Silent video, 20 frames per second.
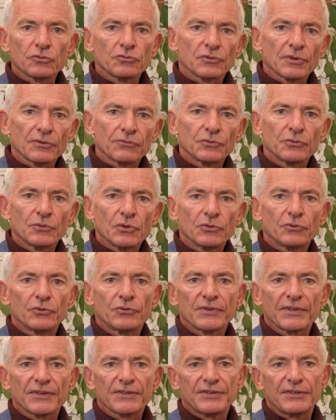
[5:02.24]
que nous avons
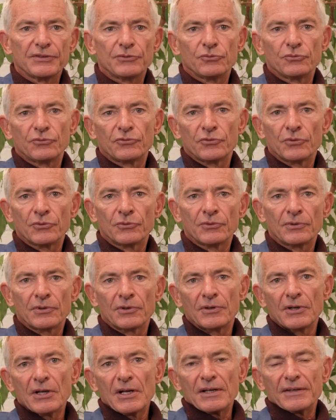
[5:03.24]
deux institutions
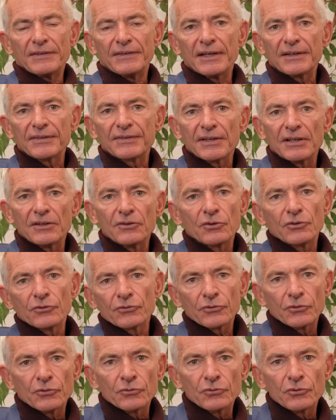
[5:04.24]

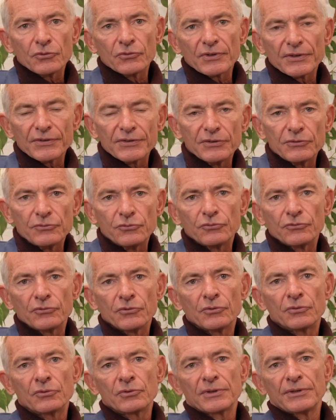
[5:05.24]
d'excellence, deux
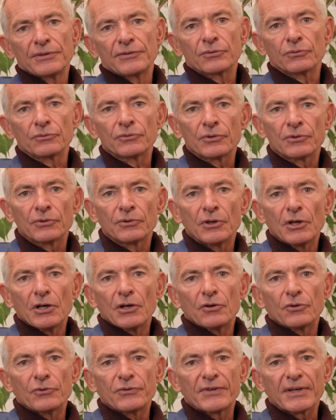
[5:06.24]
institutions qui sont
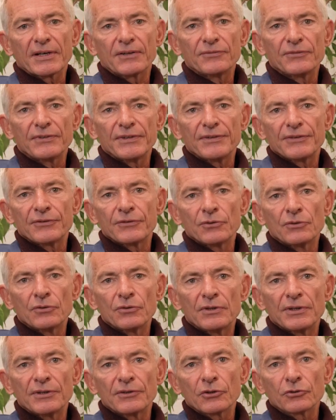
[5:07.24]
au service
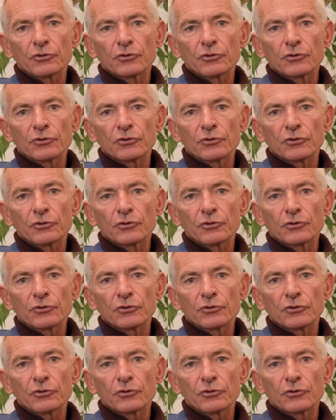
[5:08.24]
des